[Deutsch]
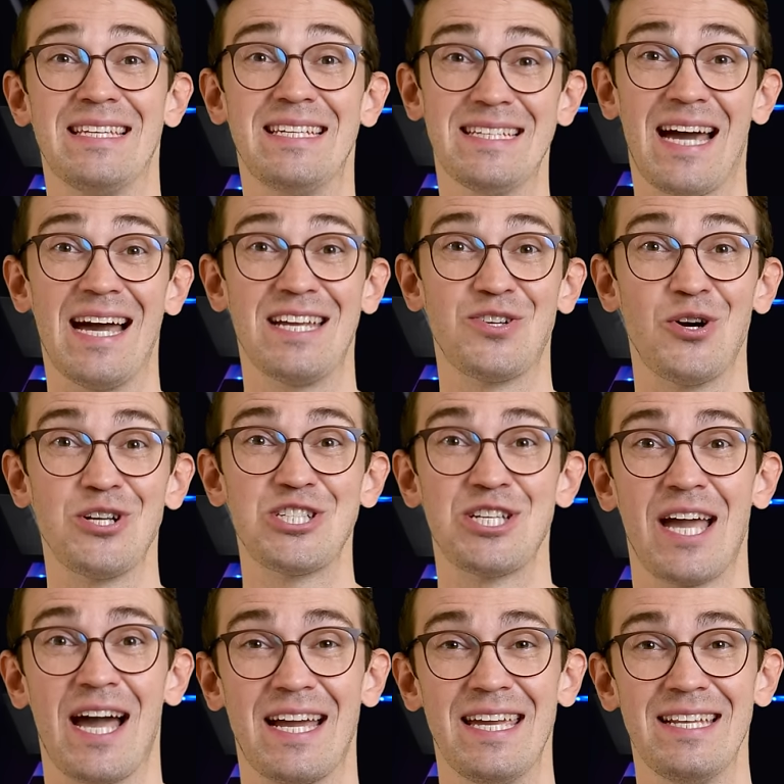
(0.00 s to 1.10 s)
Die drei
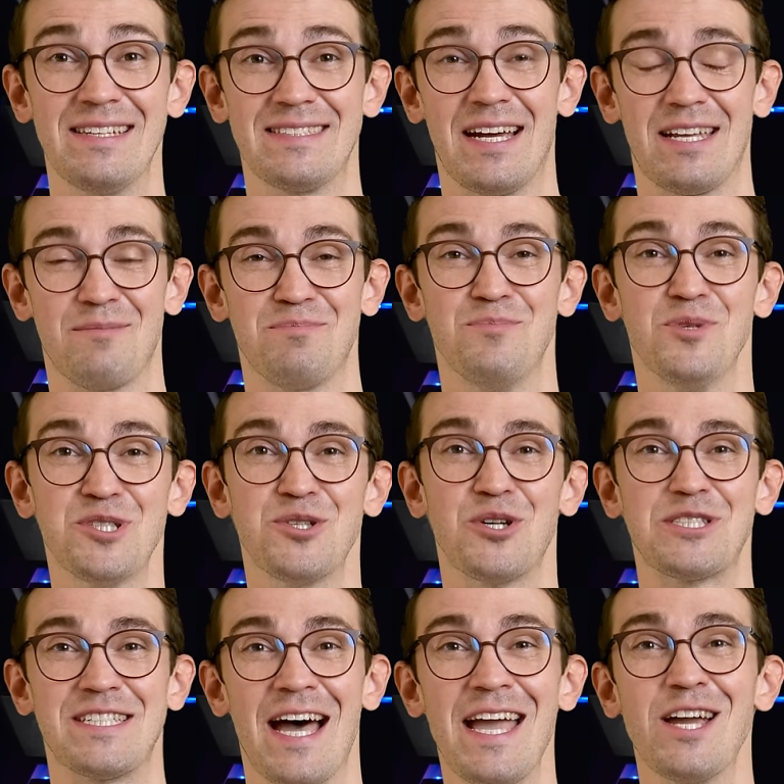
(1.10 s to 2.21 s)
deutschen Raketen-Startups müssen noch
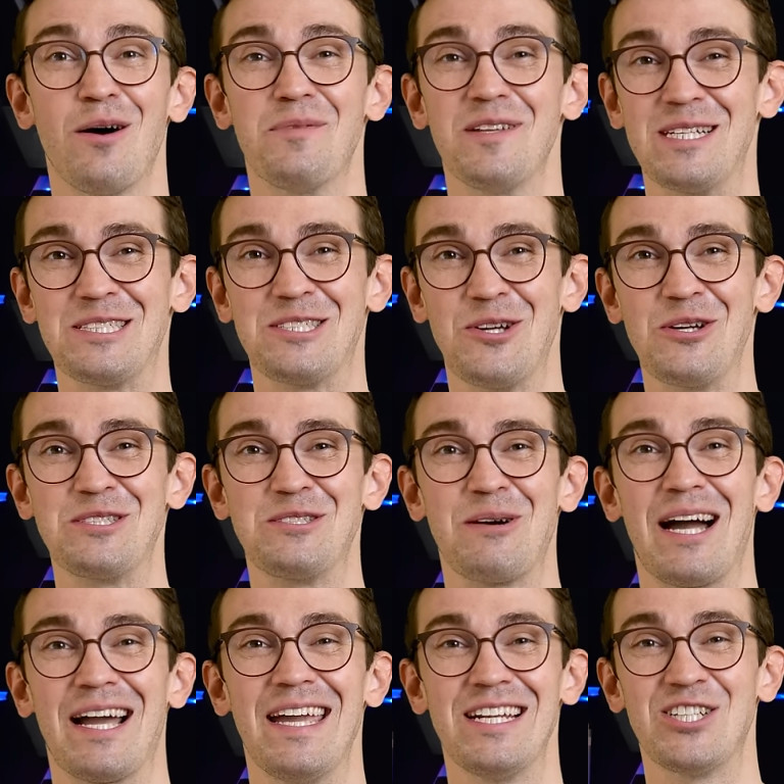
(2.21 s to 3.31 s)
zeigen, ob sie das Zeug zu
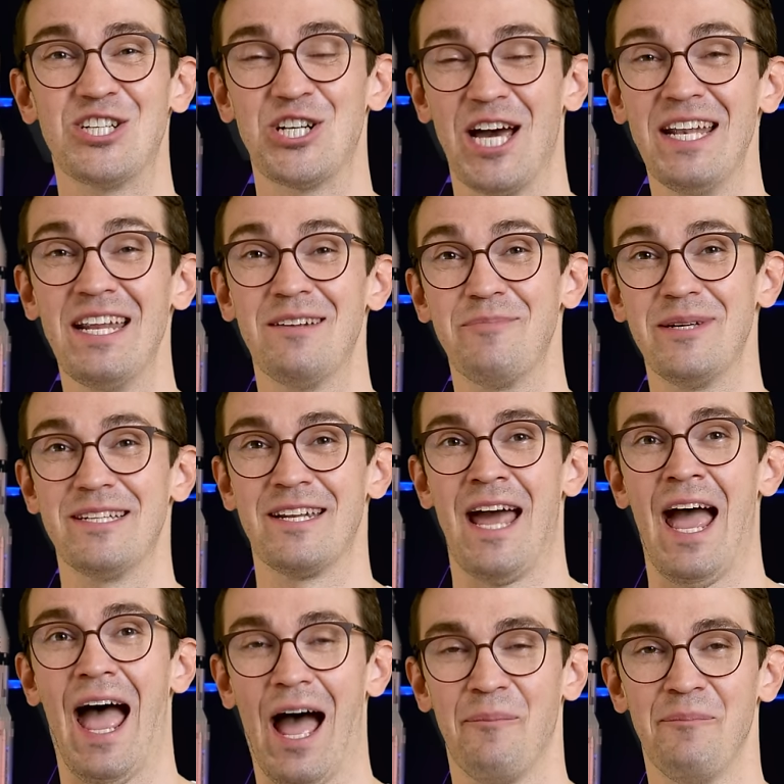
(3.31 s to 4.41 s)

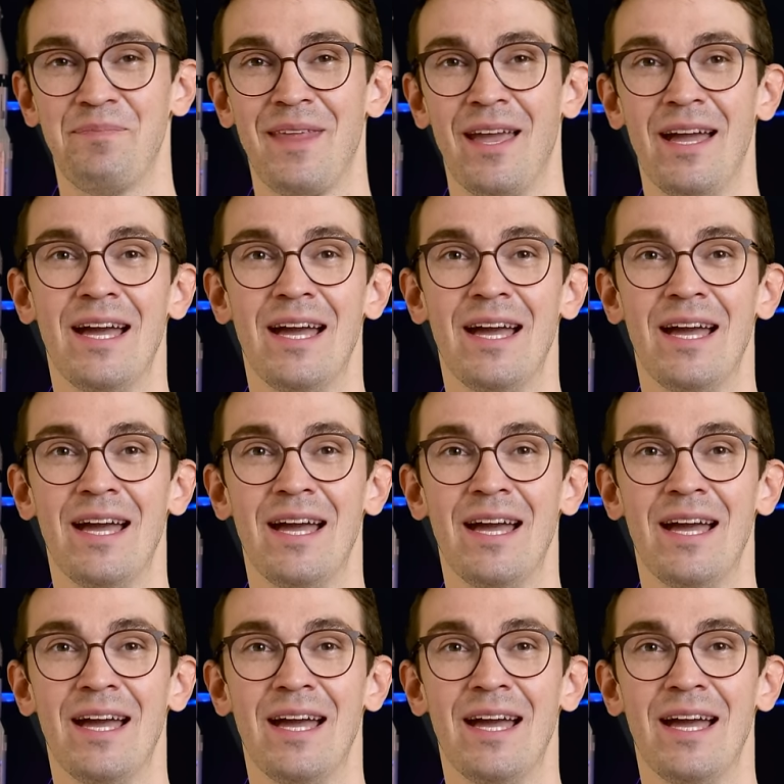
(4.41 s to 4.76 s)
Raketenstartanbietern haben.